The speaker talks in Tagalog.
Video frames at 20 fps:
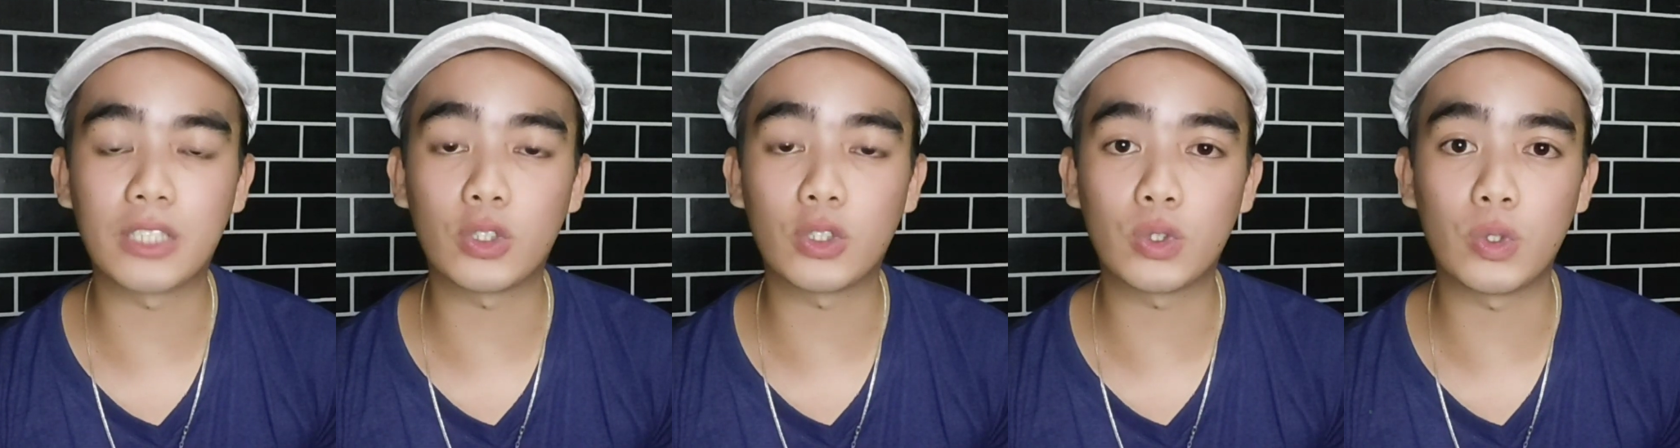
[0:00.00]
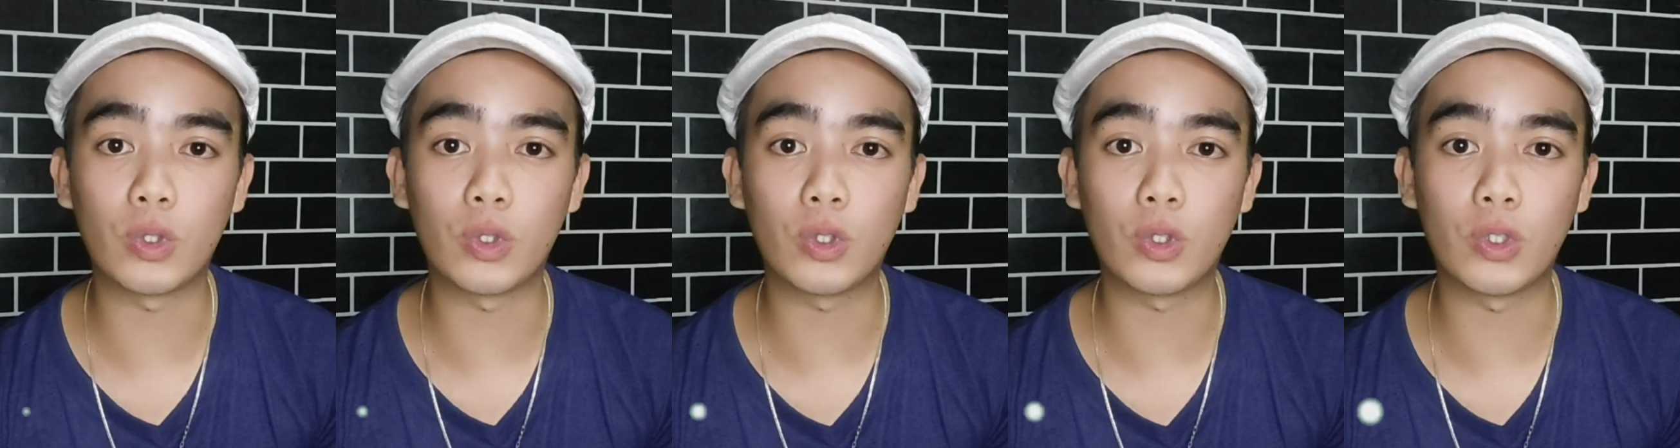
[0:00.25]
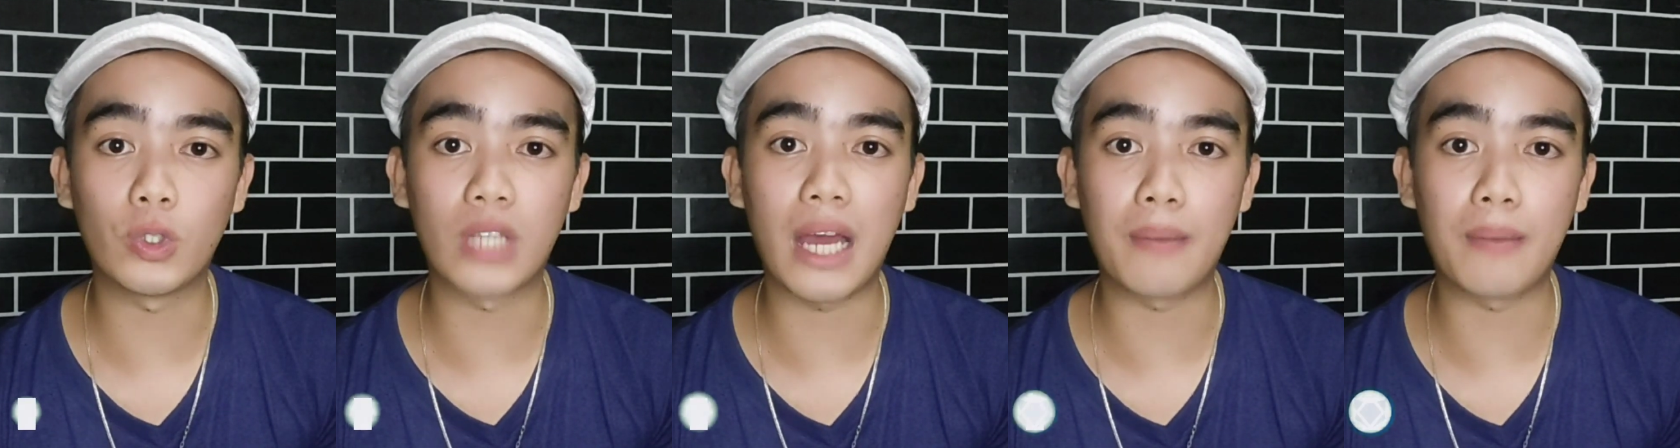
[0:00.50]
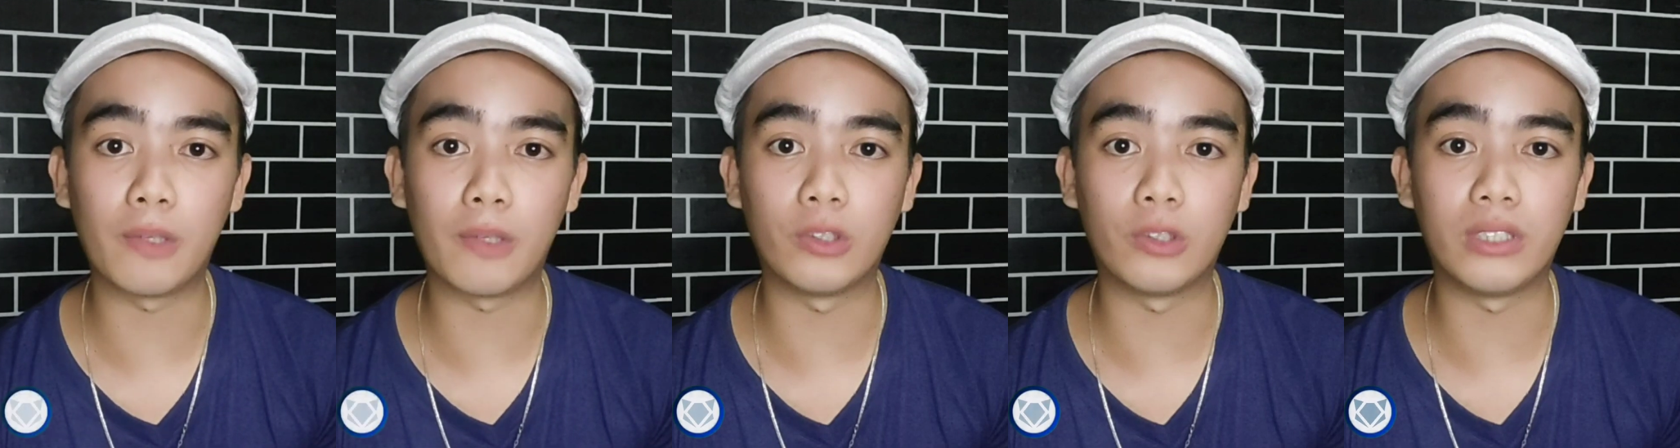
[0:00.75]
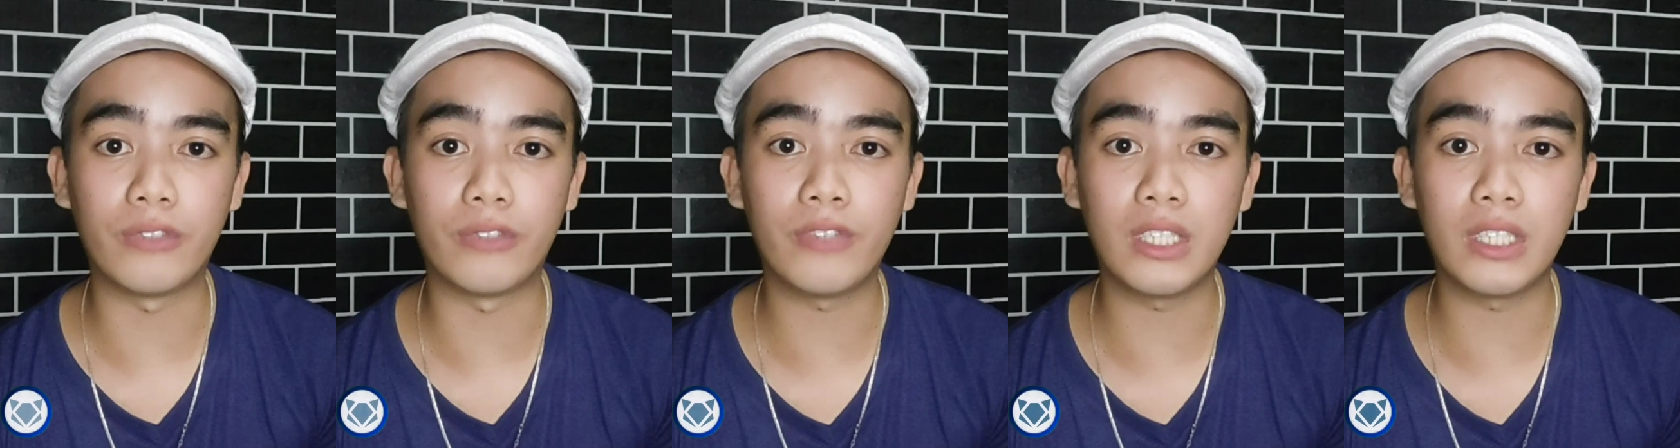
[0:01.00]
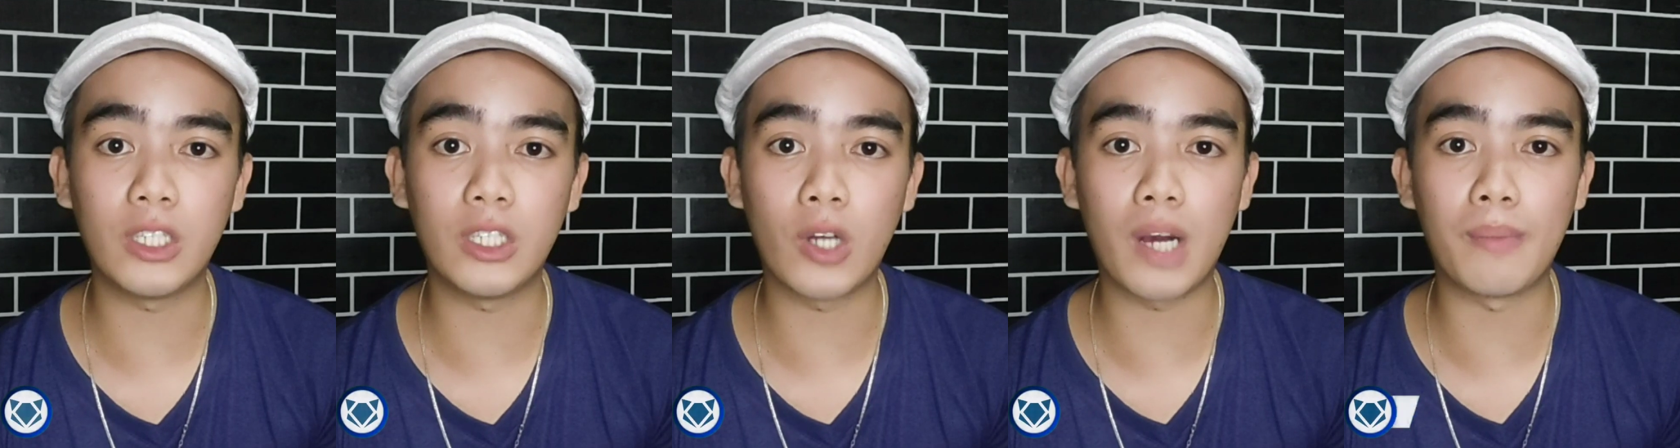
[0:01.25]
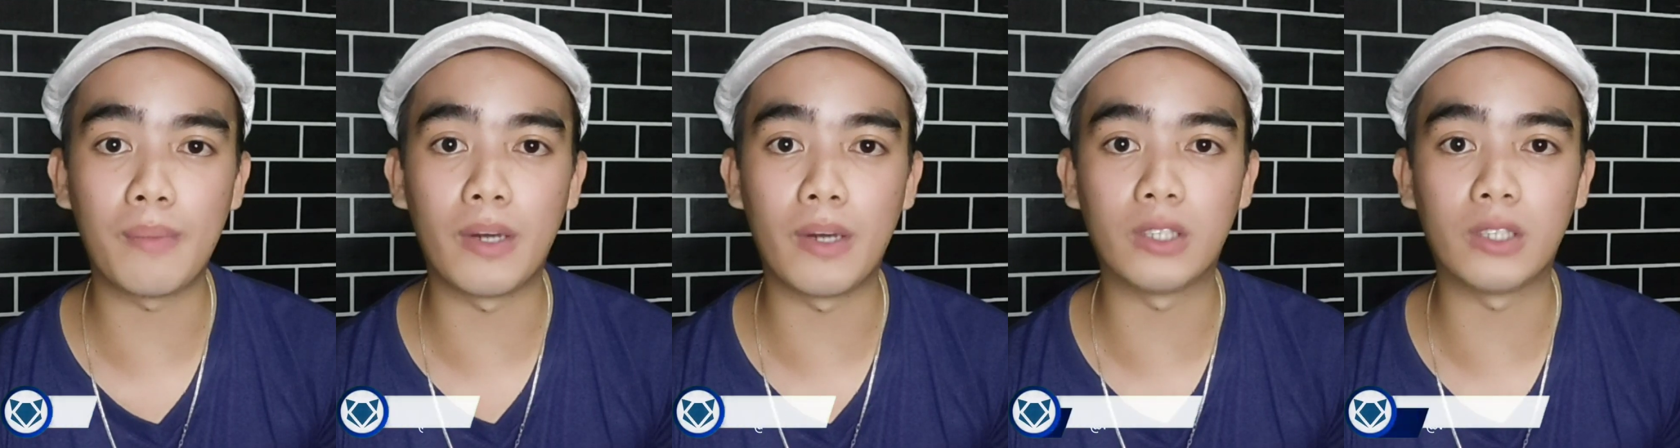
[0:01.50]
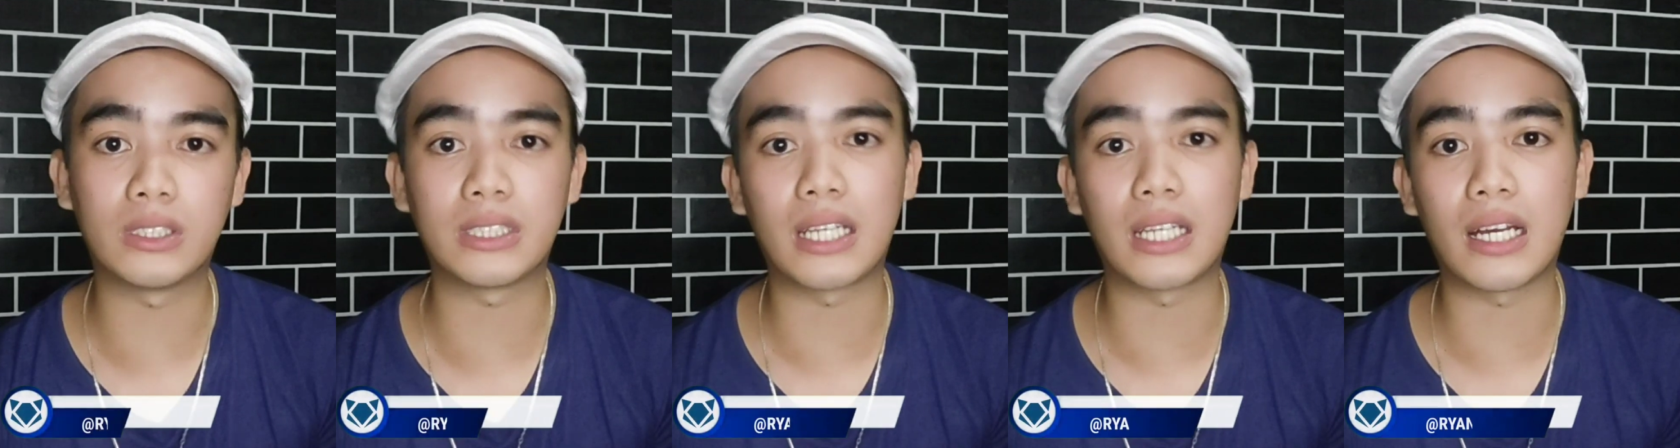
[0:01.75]
susunod ko na upload ng video about
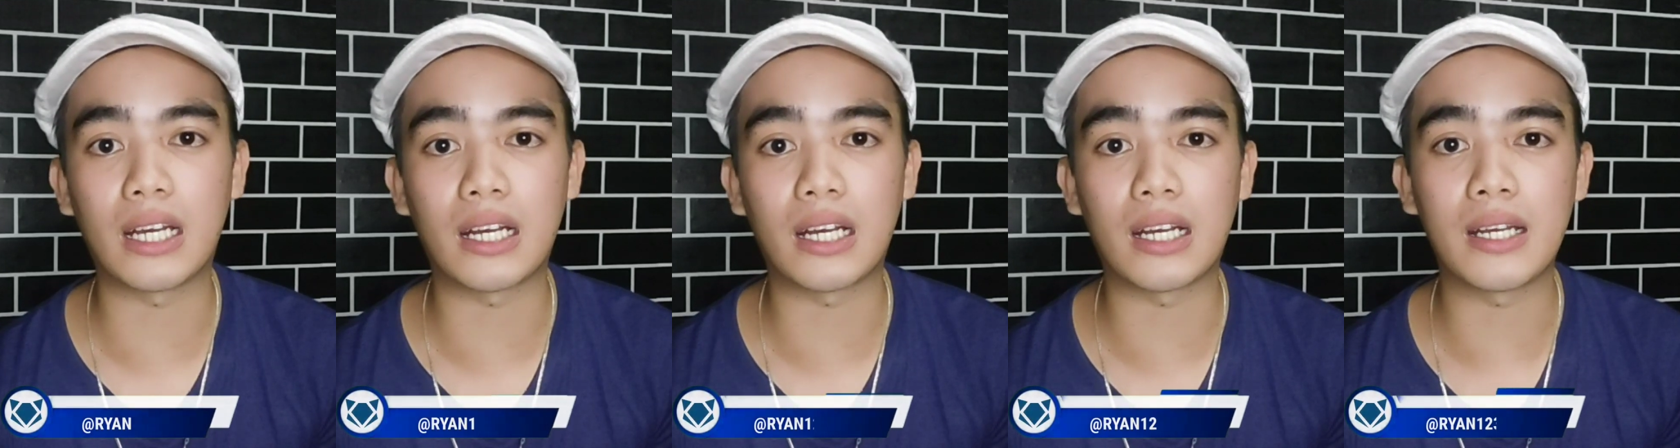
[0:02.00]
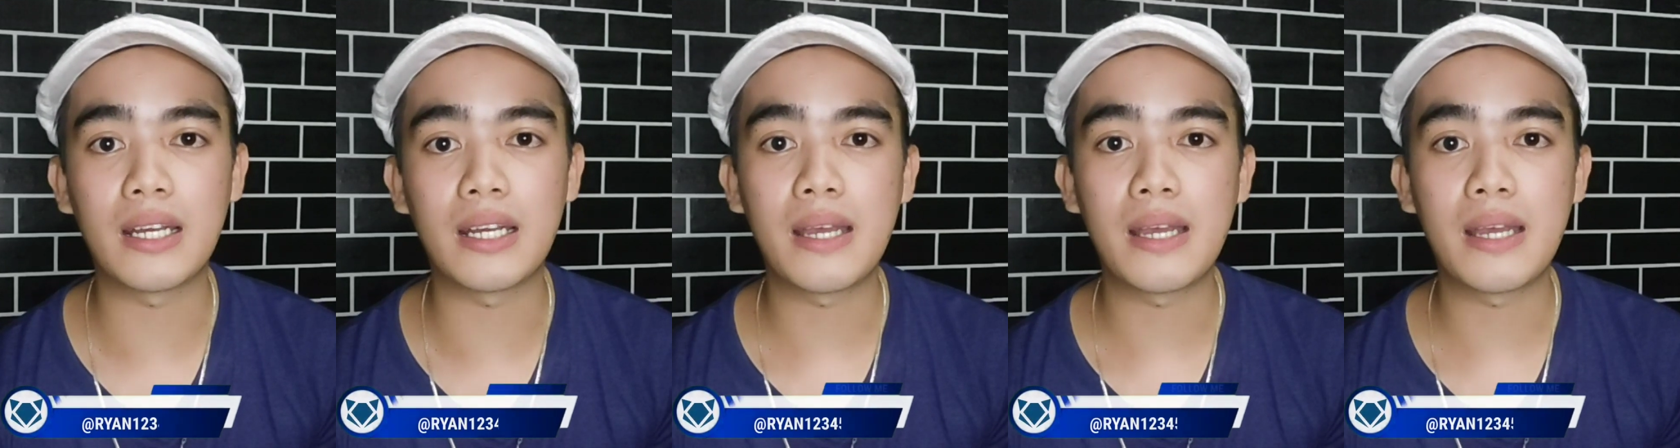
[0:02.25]
sa